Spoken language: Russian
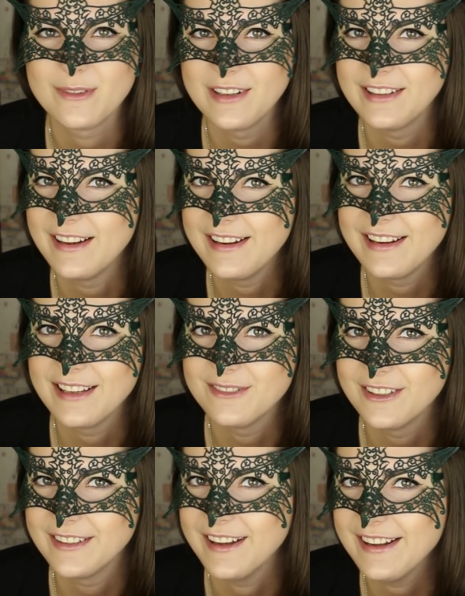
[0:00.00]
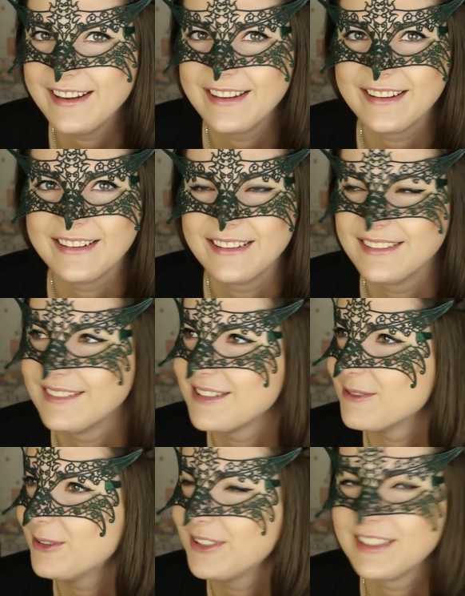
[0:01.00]
фонарики, фонарики,
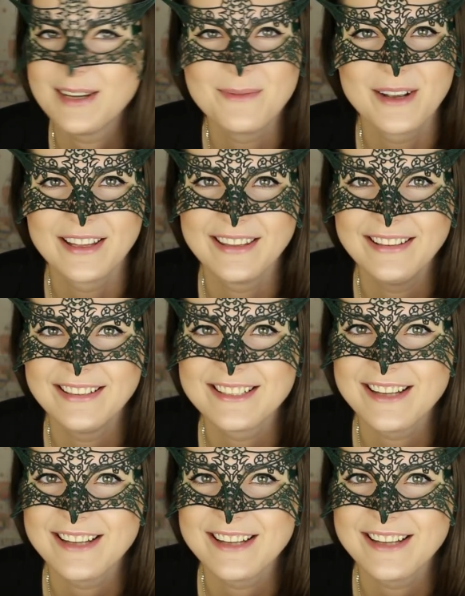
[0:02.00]
чего-то там, какие-то